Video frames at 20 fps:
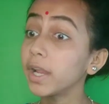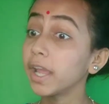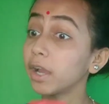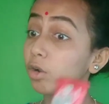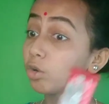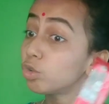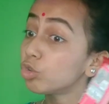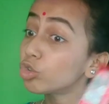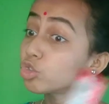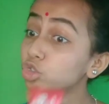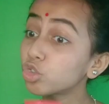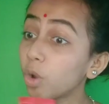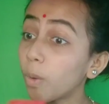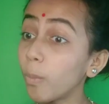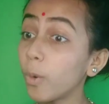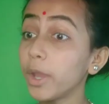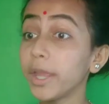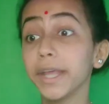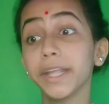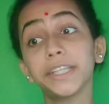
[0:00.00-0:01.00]
এখনো
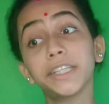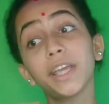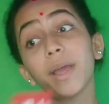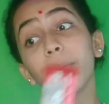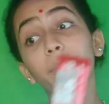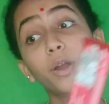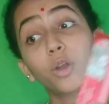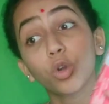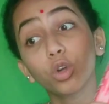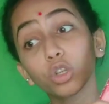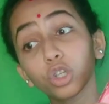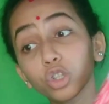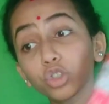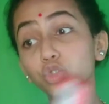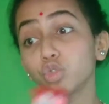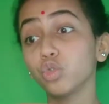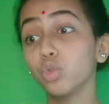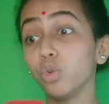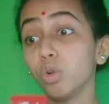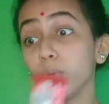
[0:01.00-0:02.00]
সময় আছে আমার কথা
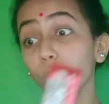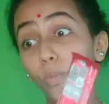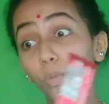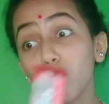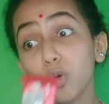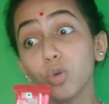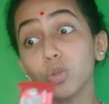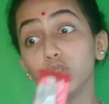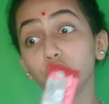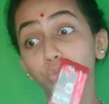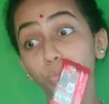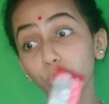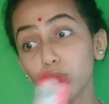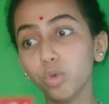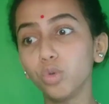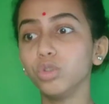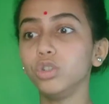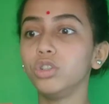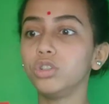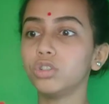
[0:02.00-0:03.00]
শোন বোঝ বোঝ